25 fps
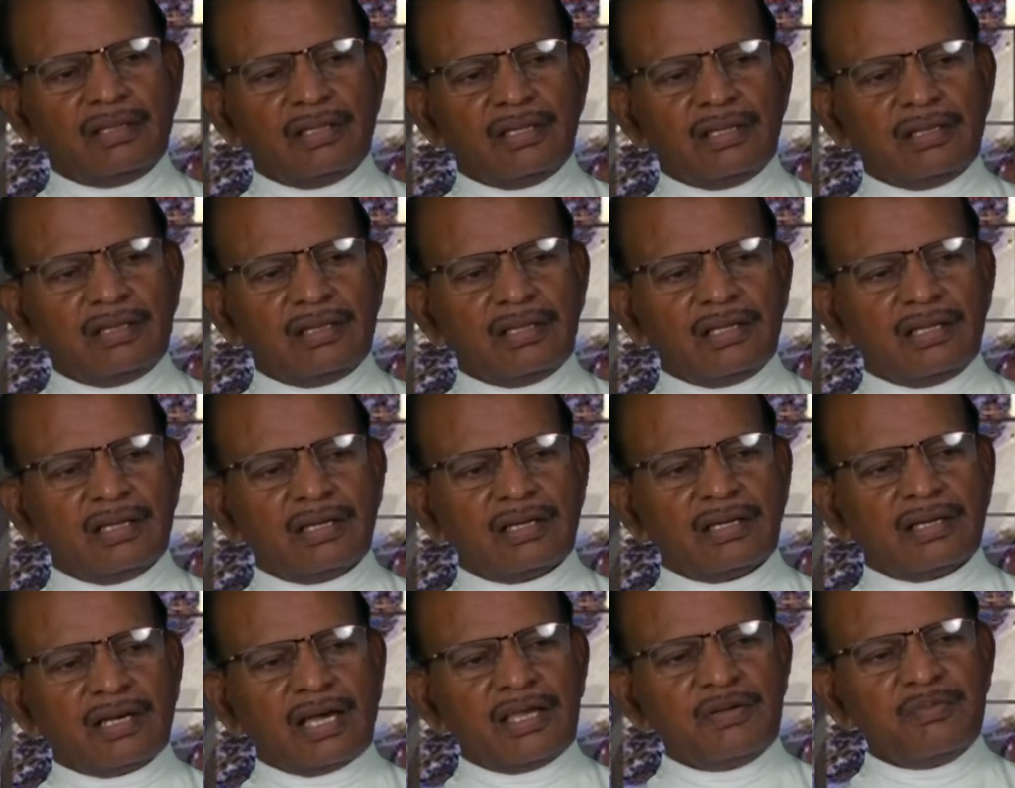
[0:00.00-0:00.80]
இந்த
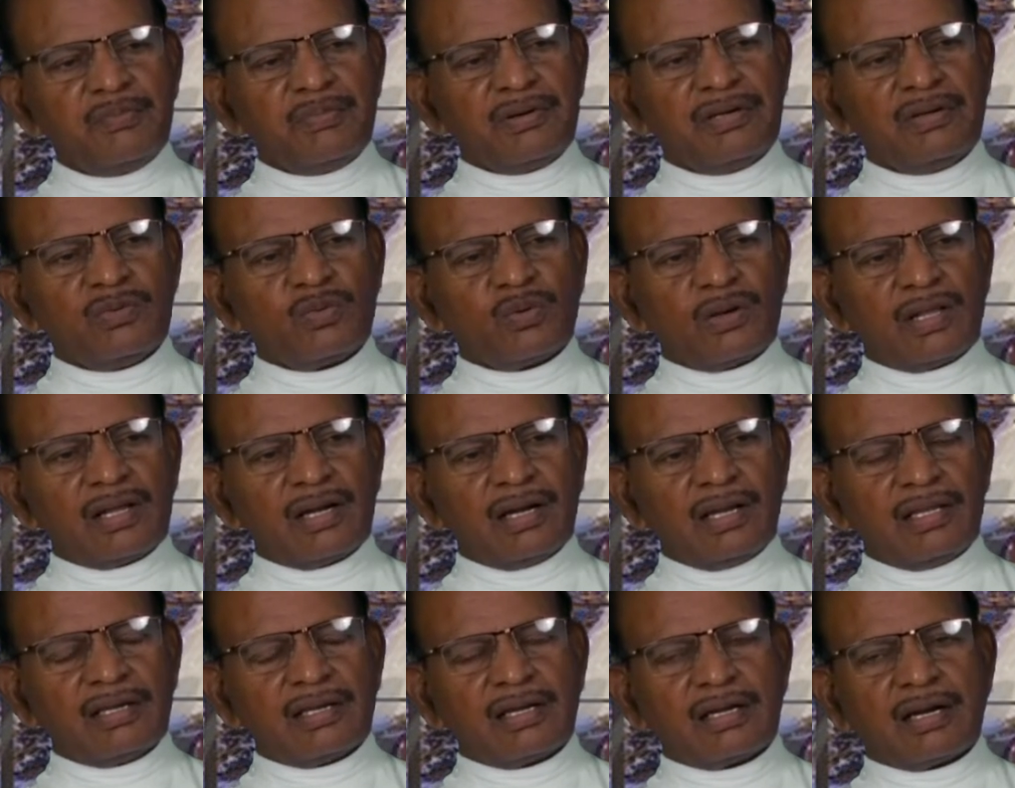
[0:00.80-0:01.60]
கைம்பெண்
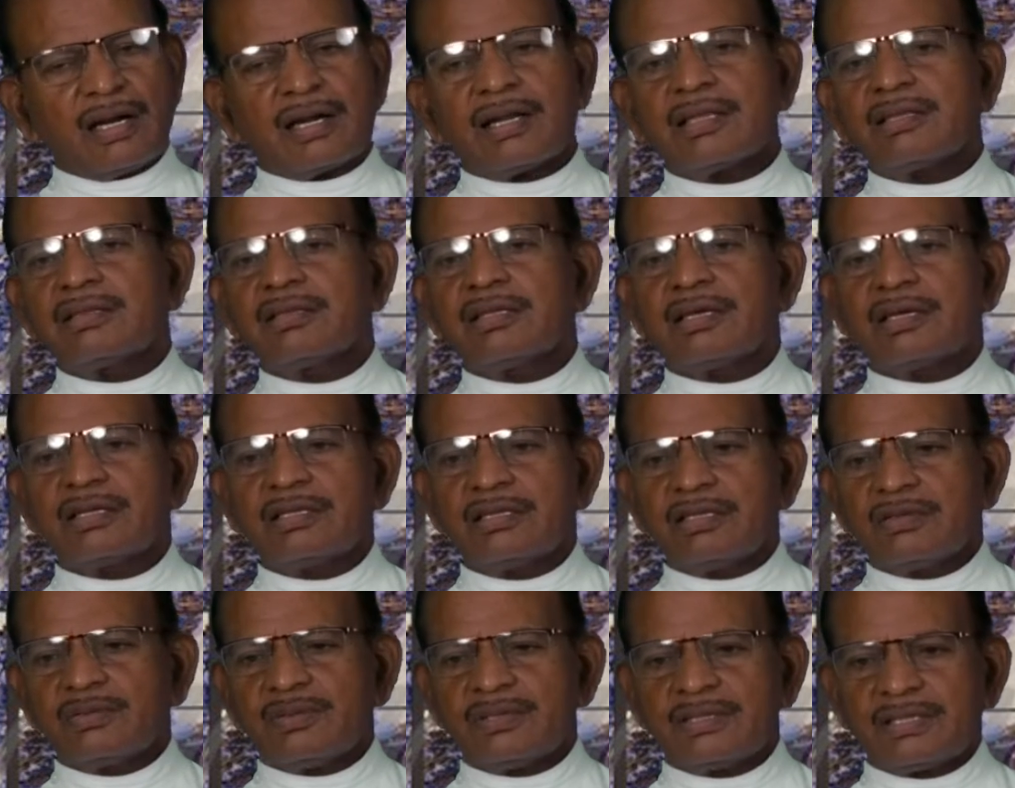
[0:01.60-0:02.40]
உடைகளை
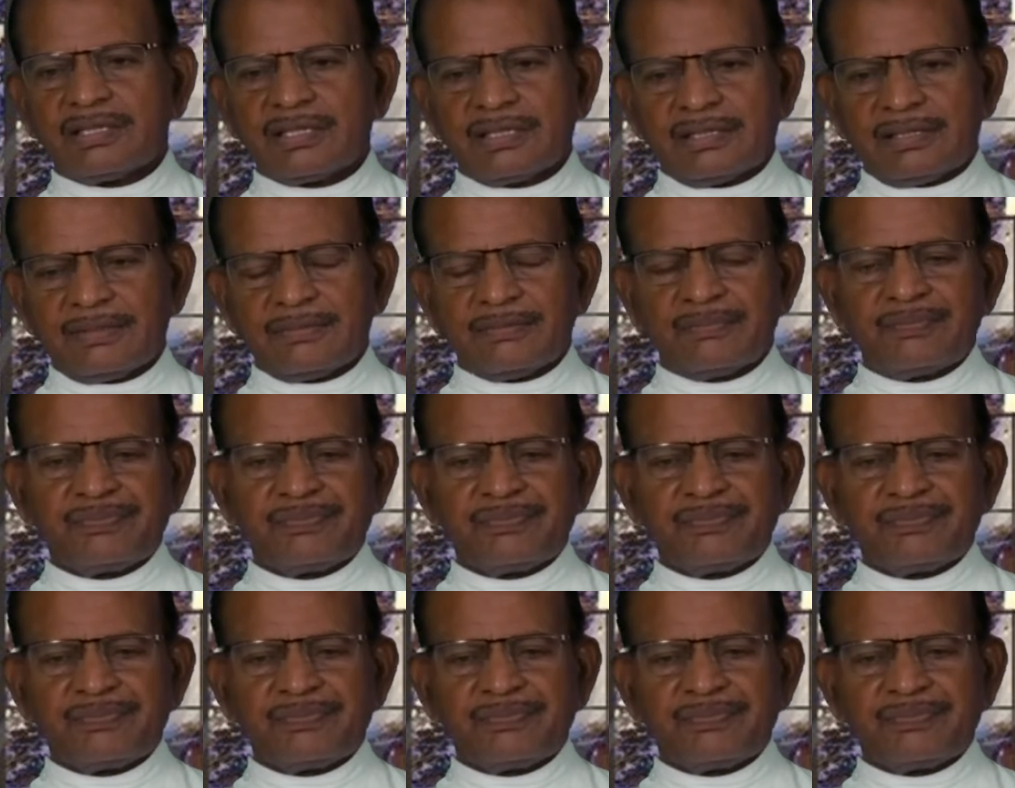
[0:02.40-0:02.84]
களைந்தெறிந்து விட்டு